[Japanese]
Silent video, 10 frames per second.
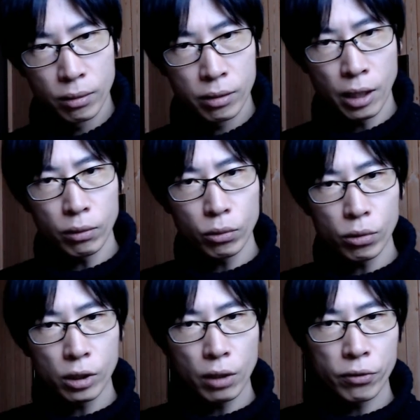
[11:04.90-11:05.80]
ちゃんと
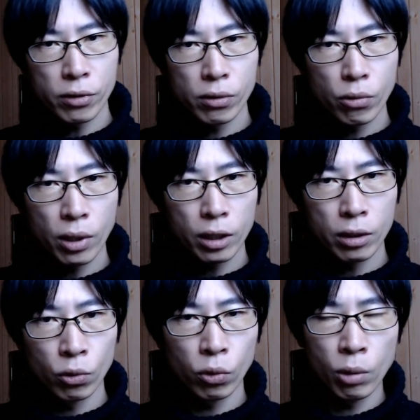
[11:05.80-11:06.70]
した普通の方
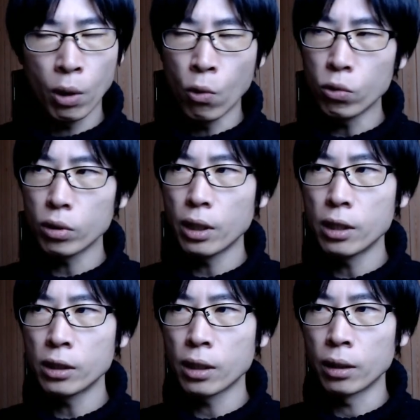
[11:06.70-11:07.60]
にとっては恩
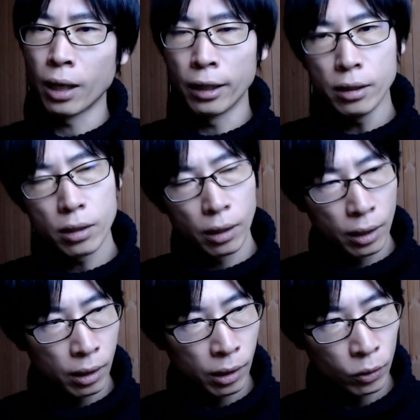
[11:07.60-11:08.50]
恵しかないんじゃな
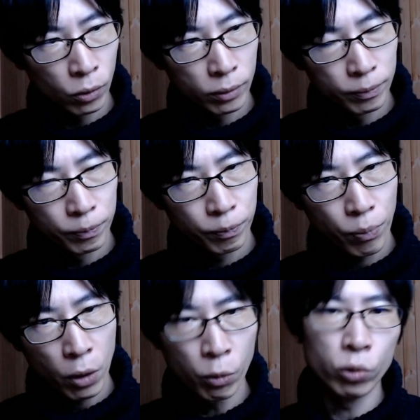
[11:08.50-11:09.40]
いかなと
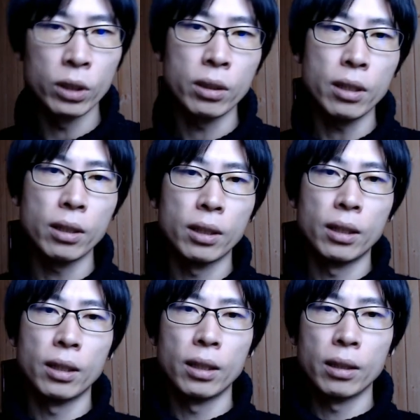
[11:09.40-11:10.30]
思うんですね。
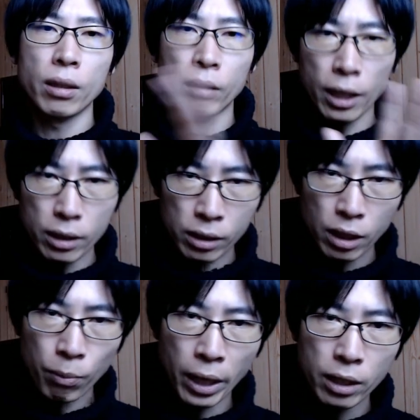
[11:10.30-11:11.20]
で、対し
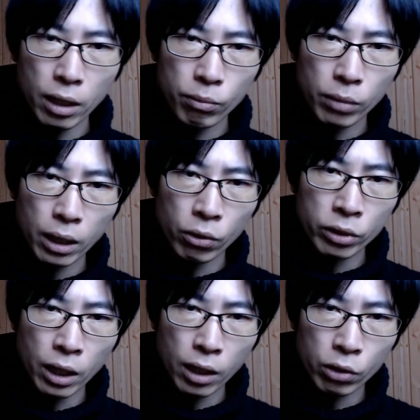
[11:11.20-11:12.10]
てマイナンバーを
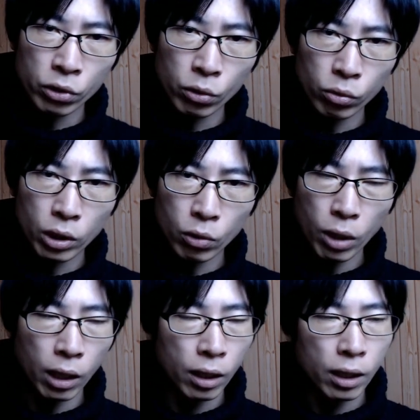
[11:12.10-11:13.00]
嫌がる人っていうの
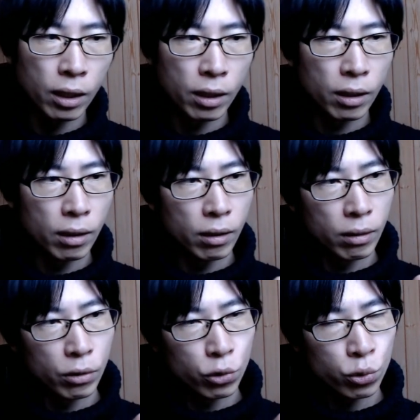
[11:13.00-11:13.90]
は、
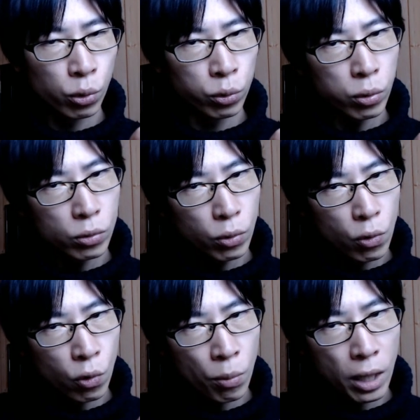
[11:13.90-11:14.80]
所得を
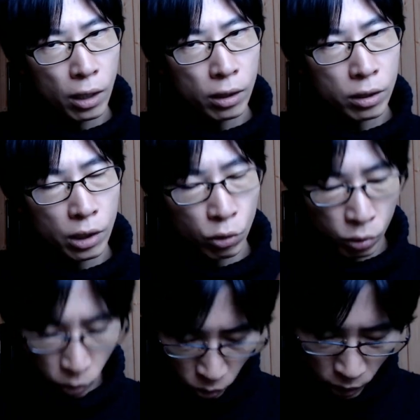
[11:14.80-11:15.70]
ごまかしてる
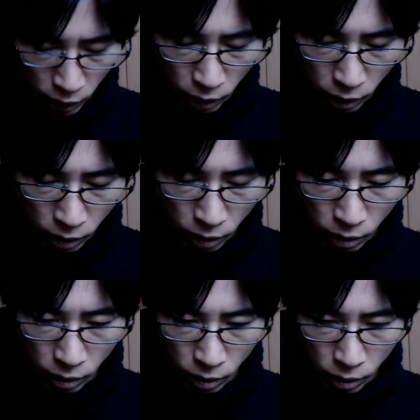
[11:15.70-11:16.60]
人とか、
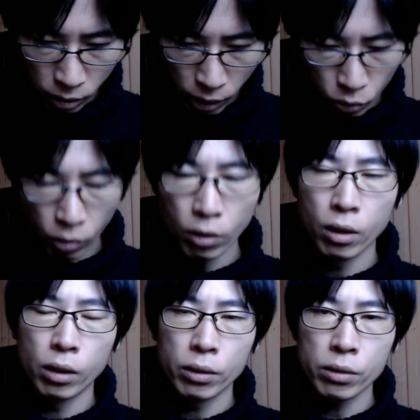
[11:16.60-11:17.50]
あと、
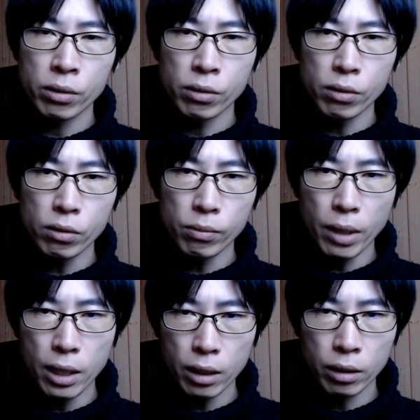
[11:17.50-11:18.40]
通
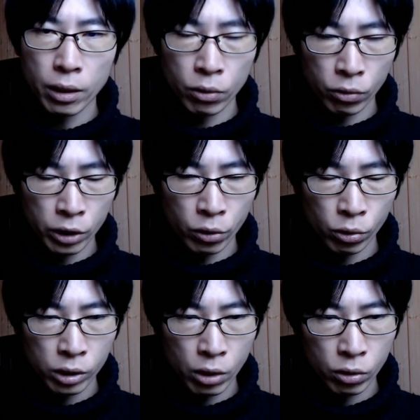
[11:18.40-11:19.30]
名っていうのを利
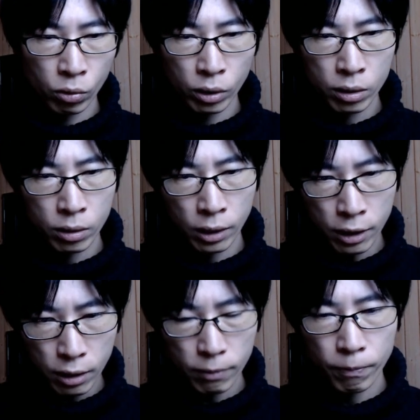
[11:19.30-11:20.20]
用してる人です
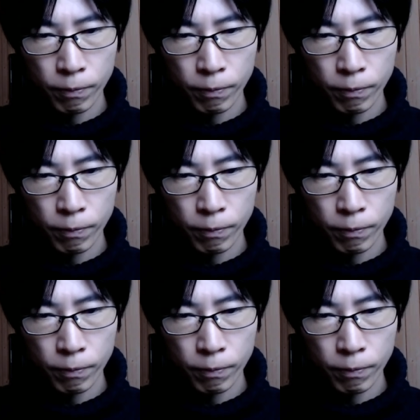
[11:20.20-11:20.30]
ね。